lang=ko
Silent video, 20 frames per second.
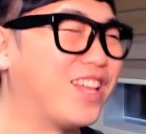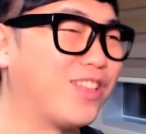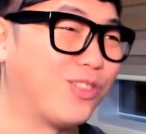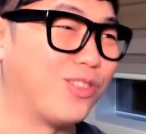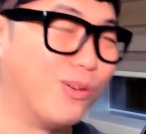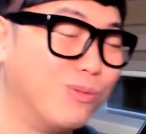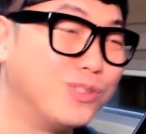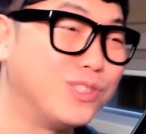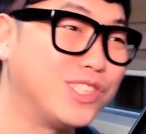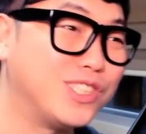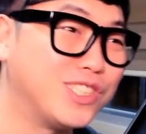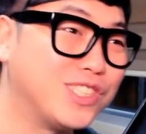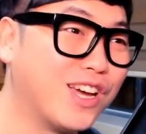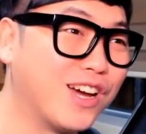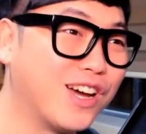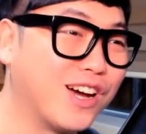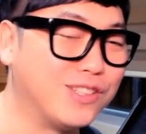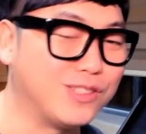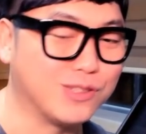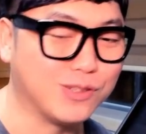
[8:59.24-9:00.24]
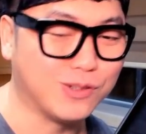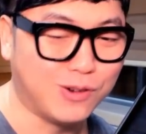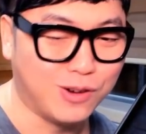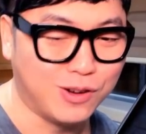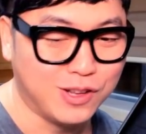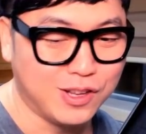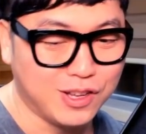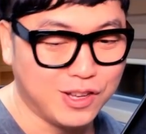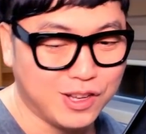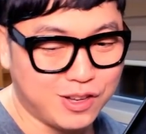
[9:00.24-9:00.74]
너무
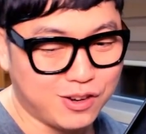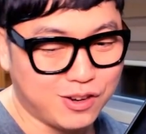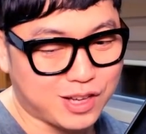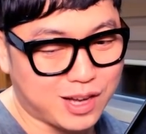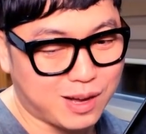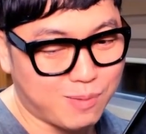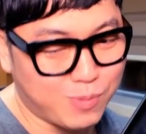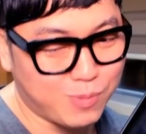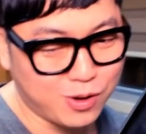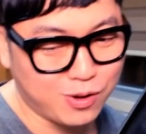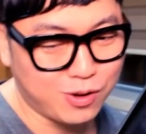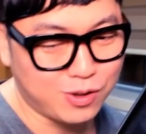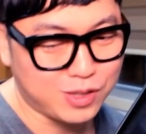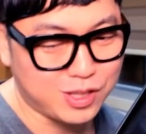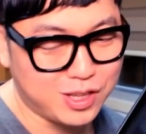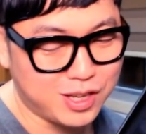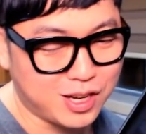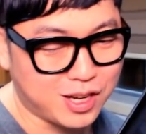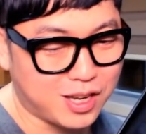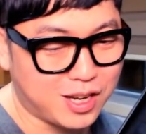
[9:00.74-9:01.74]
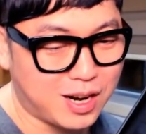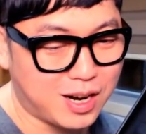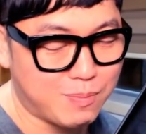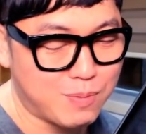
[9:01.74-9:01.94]
신기해가지고 이렇게 한번 이야기를 한번